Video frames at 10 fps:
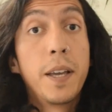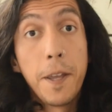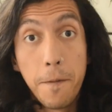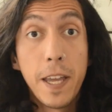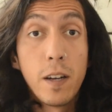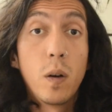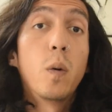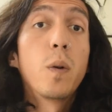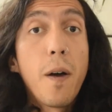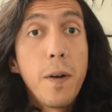Y bien,
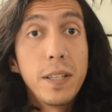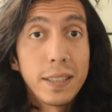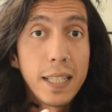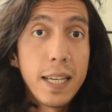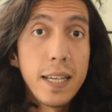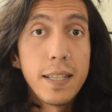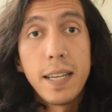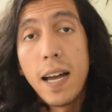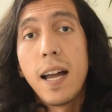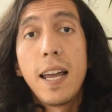una vez que
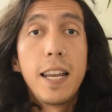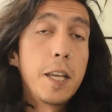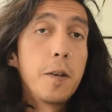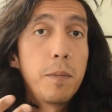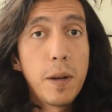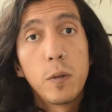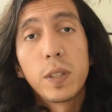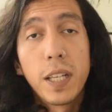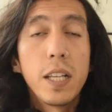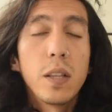ya he leído el
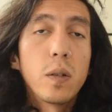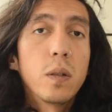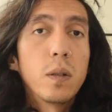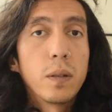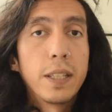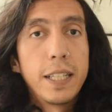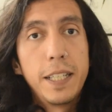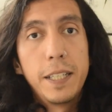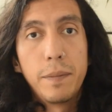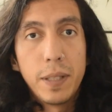manuscrito
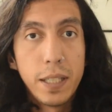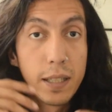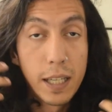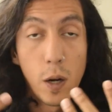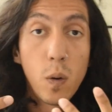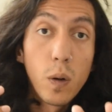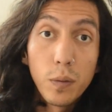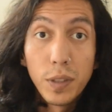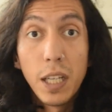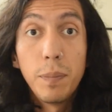eh, y creo un
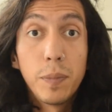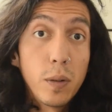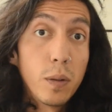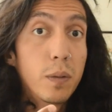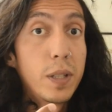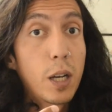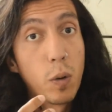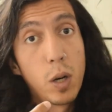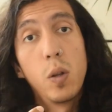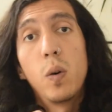concepto de
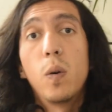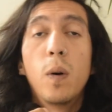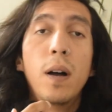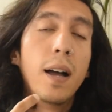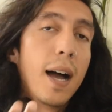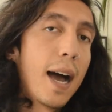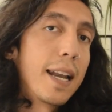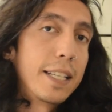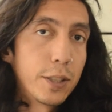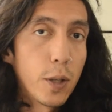acuerdo a
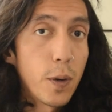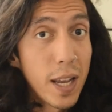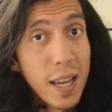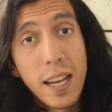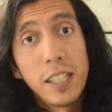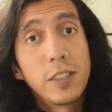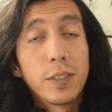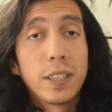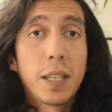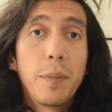la historia y a las
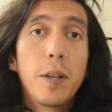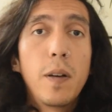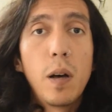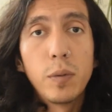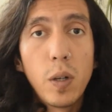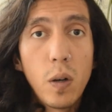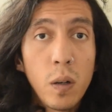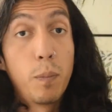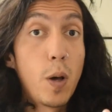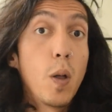notas que me dio el
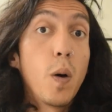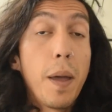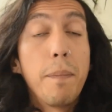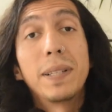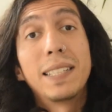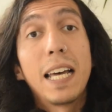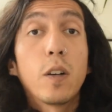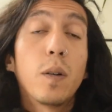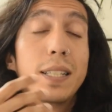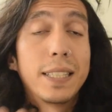autor, puedo empezar
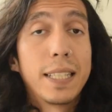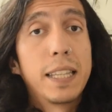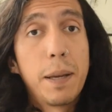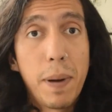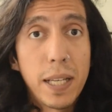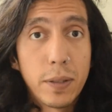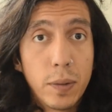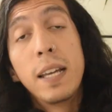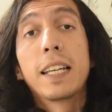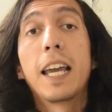con el siguiente paso,
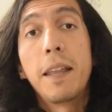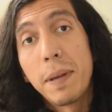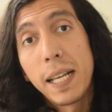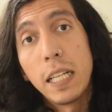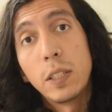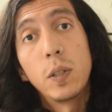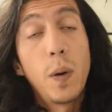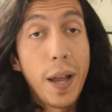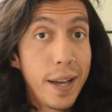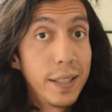que en mi
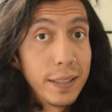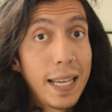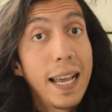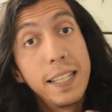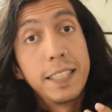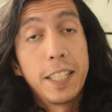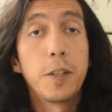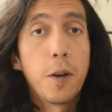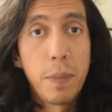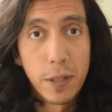caso es el
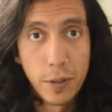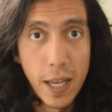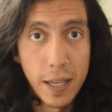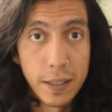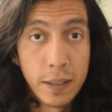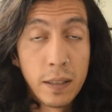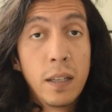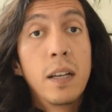diseño de personajes.